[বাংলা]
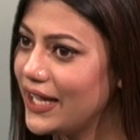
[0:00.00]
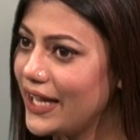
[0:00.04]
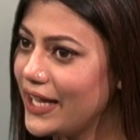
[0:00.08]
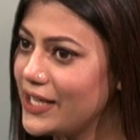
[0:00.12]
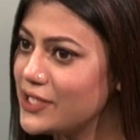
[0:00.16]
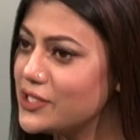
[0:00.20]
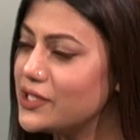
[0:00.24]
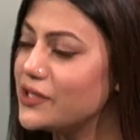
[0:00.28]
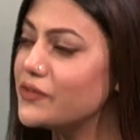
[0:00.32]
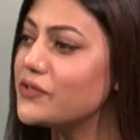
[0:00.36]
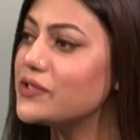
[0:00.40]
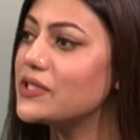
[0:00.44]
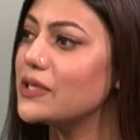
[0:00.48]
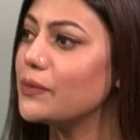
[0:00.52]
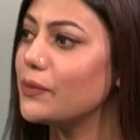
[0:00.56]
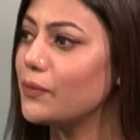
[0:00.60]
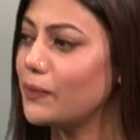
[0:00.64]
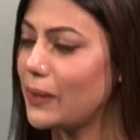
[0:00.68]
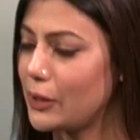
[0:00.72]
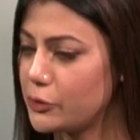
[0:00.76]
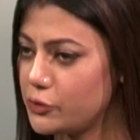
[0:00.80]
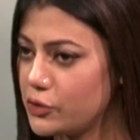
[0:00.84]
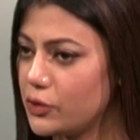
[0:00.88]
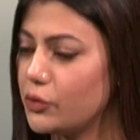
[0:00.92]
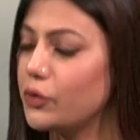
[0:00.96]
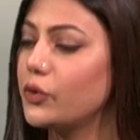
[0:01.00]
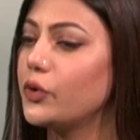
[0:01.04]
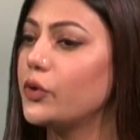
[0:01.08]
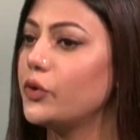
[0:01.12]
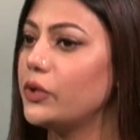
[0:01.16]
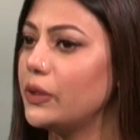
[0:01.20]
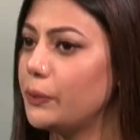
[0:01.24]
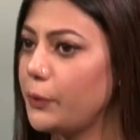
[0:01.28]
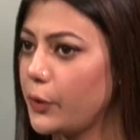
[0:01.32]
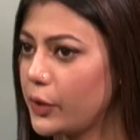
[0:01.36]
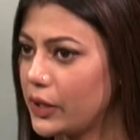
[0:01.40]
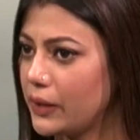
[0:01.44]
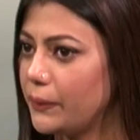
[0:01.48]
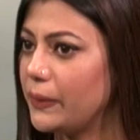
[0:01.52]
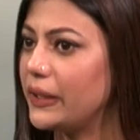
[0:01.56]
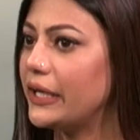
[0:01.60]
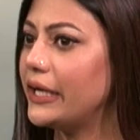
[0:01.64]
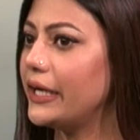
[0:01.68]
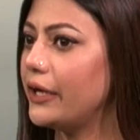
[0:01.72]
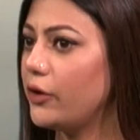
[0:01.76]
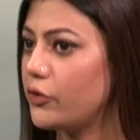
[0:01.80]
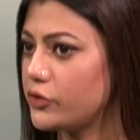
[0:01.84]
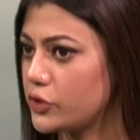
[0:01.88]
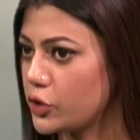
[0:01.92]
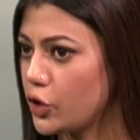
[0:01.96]
এই শিফটটা মানুষ অন্যদের পক্ষে
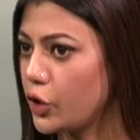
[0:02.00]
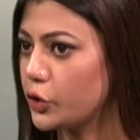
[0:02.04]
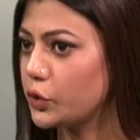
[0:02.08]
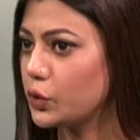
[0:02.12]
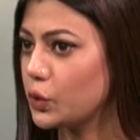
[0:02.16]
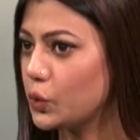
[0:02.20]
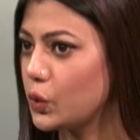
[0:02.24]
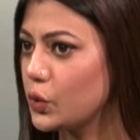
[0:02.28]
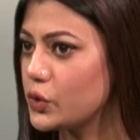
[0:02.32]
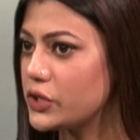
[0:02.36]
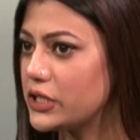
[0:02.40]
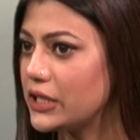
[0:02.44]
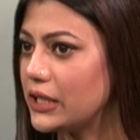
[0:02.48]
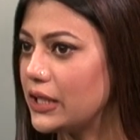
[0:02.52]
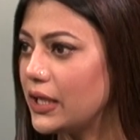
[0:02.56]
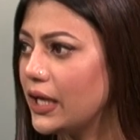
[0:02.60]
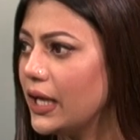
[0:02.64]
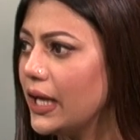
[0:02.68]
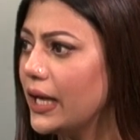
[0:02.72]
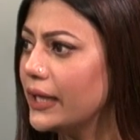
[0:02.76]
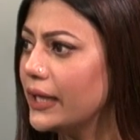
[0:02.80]
মেনে নেওয়াটা হয়তো কঠিন